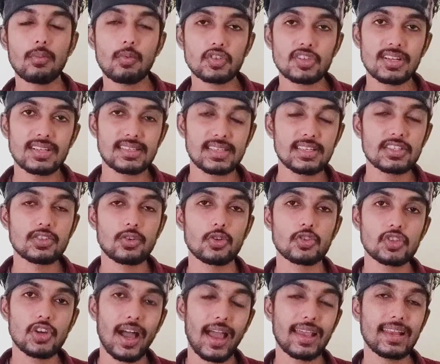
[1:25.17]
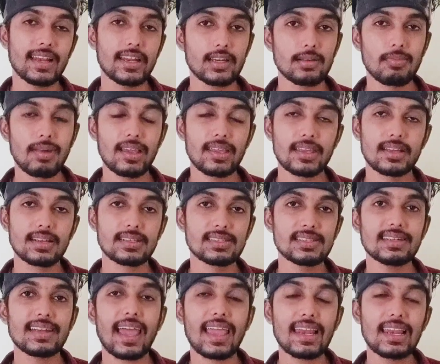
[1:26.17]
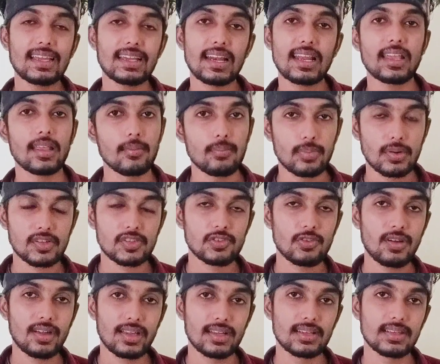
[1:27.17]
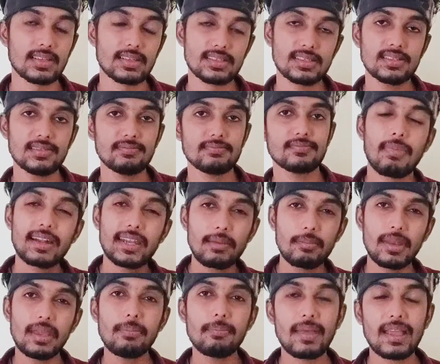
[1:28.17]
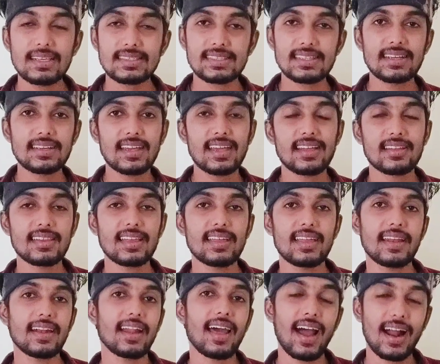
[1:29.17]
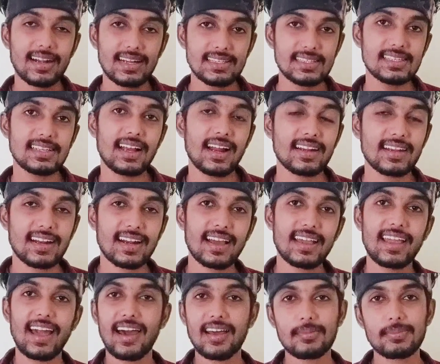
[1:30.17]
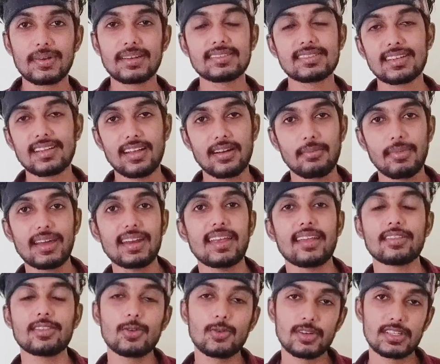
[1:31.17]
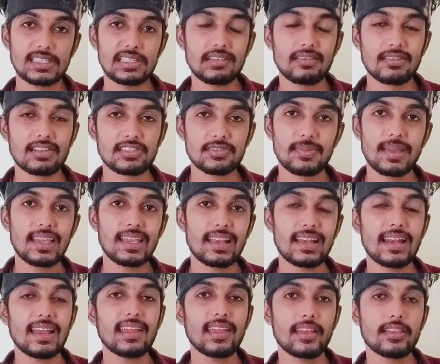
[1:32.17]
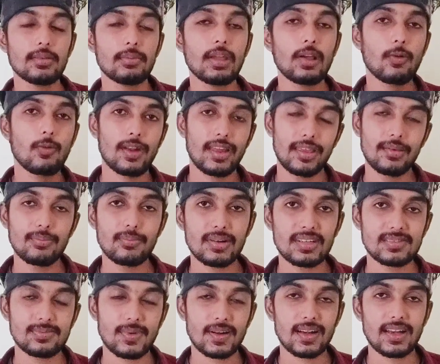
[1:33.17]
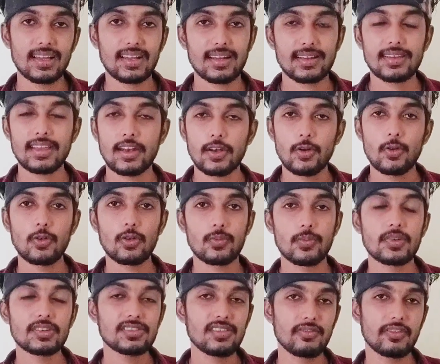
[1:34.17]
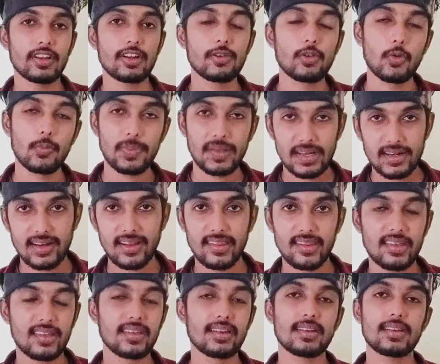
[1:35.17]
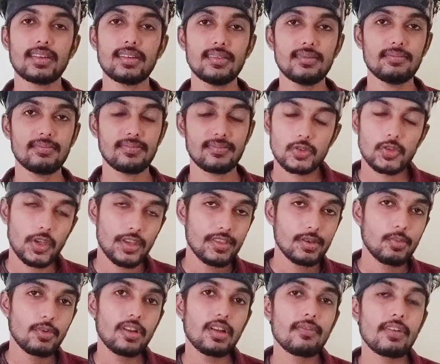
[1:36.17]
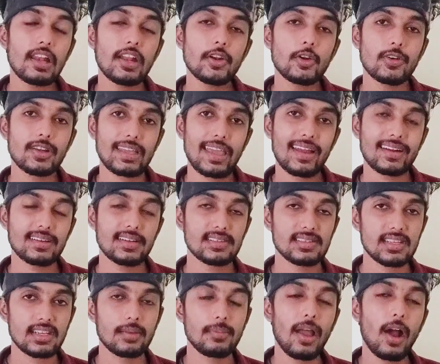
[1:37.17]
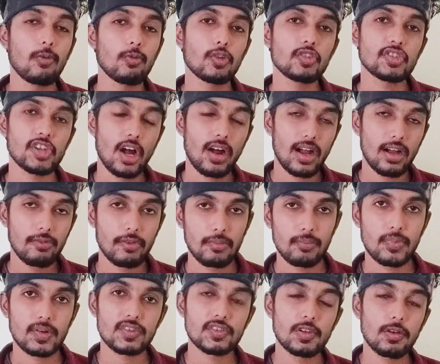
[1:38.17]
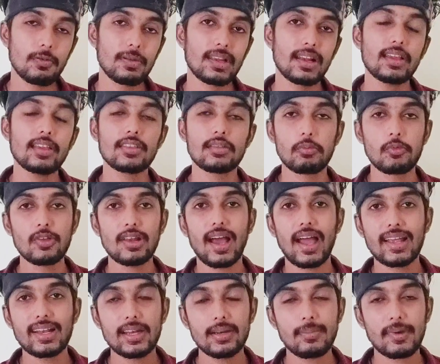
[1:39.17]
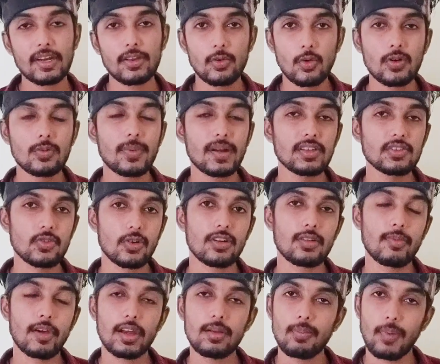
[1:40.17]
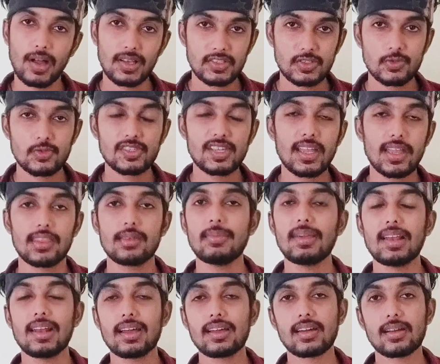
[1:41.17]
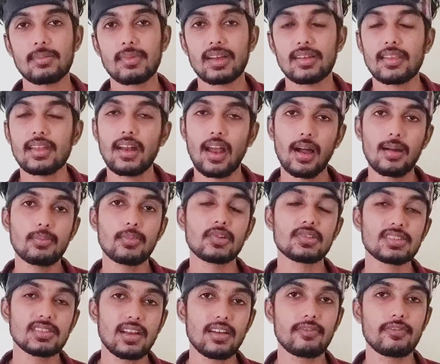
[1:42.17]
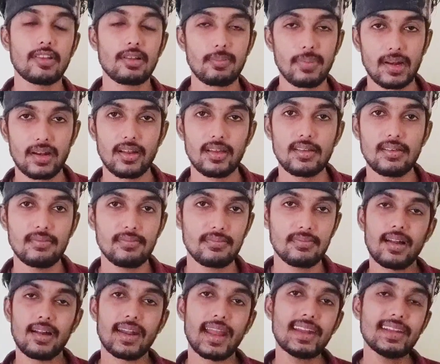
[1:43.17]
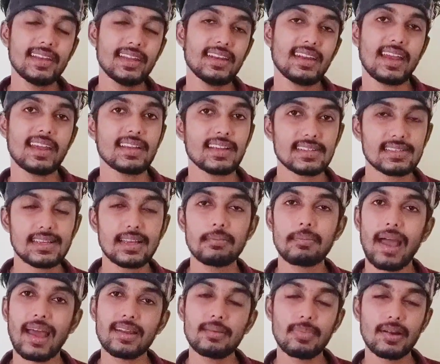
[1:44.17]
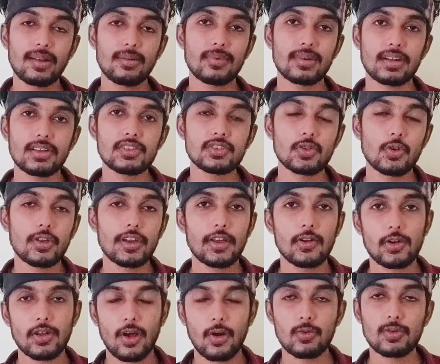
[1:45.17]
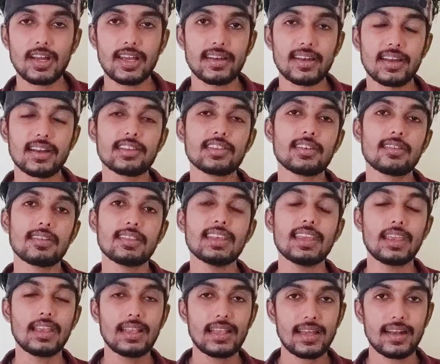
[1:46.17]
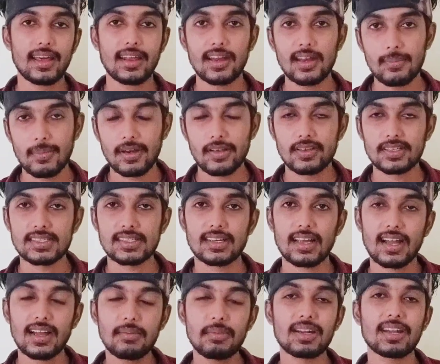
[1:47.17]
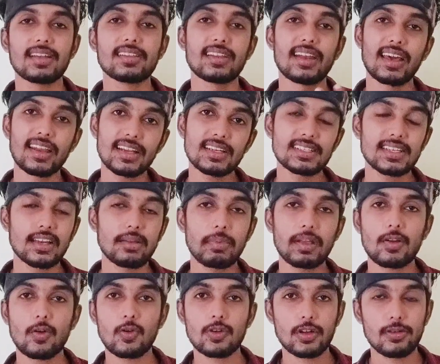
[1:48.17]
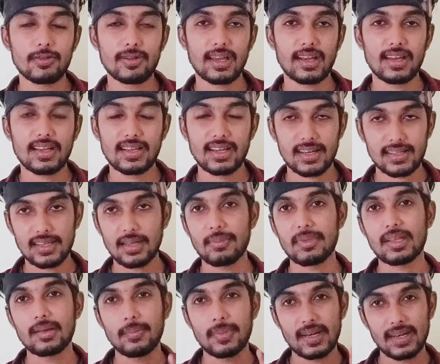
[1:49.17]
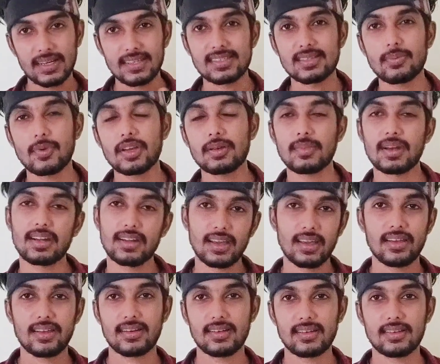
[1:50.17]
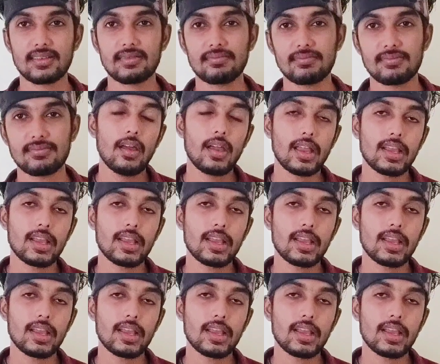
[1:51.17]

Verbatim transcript: எமோஷனல் சீன்ஸ் கொஞ்சம் ஹைலைட்டபிளாக இருந்துச்சு டைலாக் எல்லாம் இம்ப்ரெசிவாக இருந்துச்சு பட் இப்படியே பேசிக்கிட்டே இருந்தால் என்னடா அடிச்சு காட்டுங்கடா யார் பெருசுங்கிற மாதிரி எந்த ஒரு சீக்வன்ஸுமே இல்லை எதுவுமே உங்களை இம்ப்ரெஸ் பண்ணலங்கிறது என்னோட ஒரு பர்சனல் ஃபீலோட ஒப்பீனியனாக தான் இருக்குது ஸோ இந்த மூவியில் வில்லனோட கேரக்டரிஸ்டிக்குமே அவ்வளோ ஸ்ட்ராங்காகவும் இம்ப்ரெசிவாகவும் இல்லை இந்த மூவியில் ஹைலைட் பண்ணி நோட் பண்ணி சொல்கிற மாதிரி பாசிட்டிவ்ஸே எதுவுமே இல்லைங்கிற மாதிரி தான் நான் பர்சனலாக ஃபீல் பண்ணேன் நைன்டீன் நைன்டிஸ்லேயே பேன் பண்ணப்பட்ட ஸ்டோரியோட அவுட்லைன் எடுத்துகிட்டு வந்து இங்கே நரேட் பண்ணி வச்சிருக்காங்க பட் அந்த நரேஷன்லையுமே கோட்டை விட்டாங்கிறது தான் மிகப்பெரிய டிசப்பாயின்மெண்ட்டாக இருக்குது